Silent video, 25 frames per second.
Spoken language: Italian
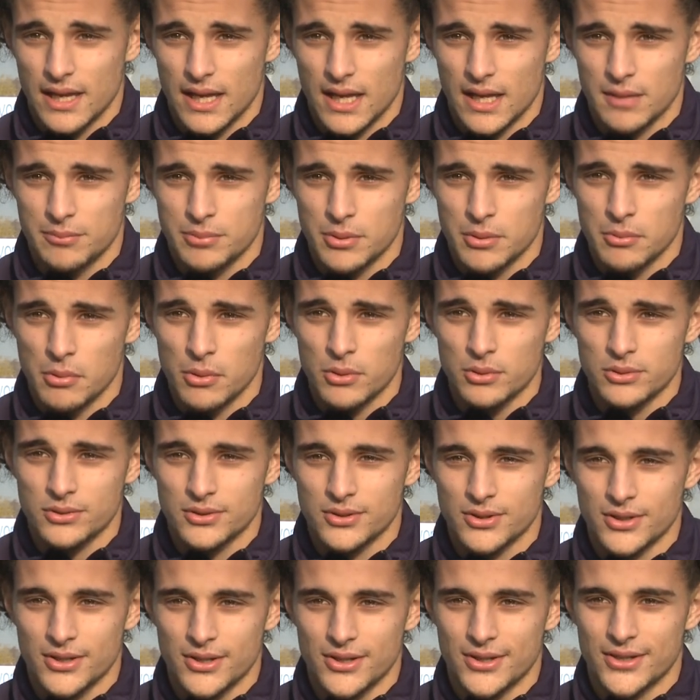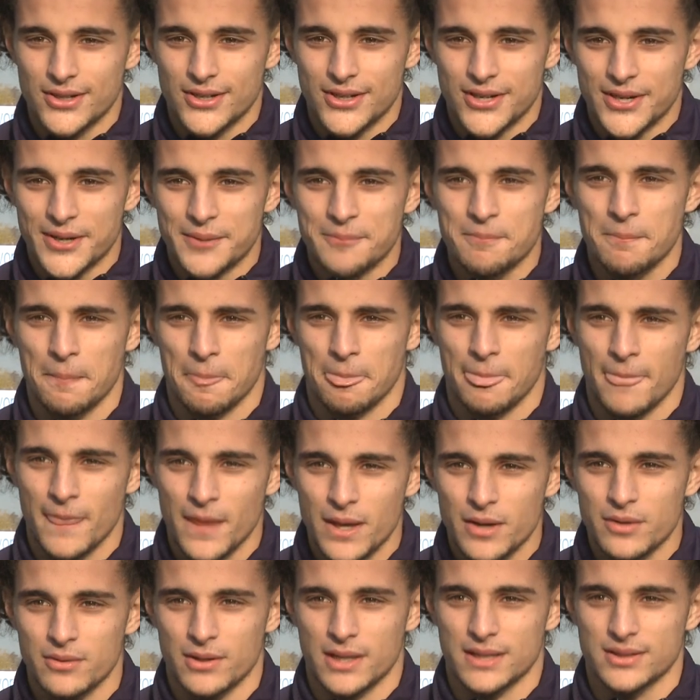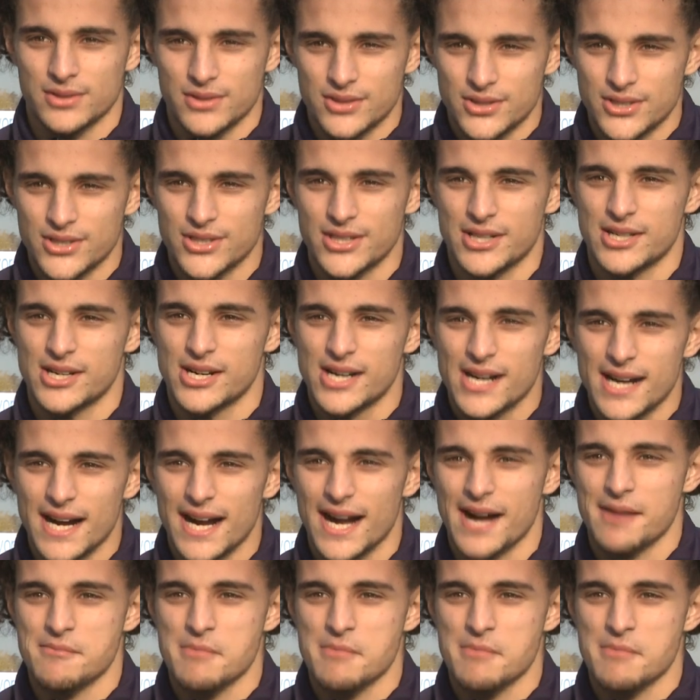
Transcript: E il più brutto quando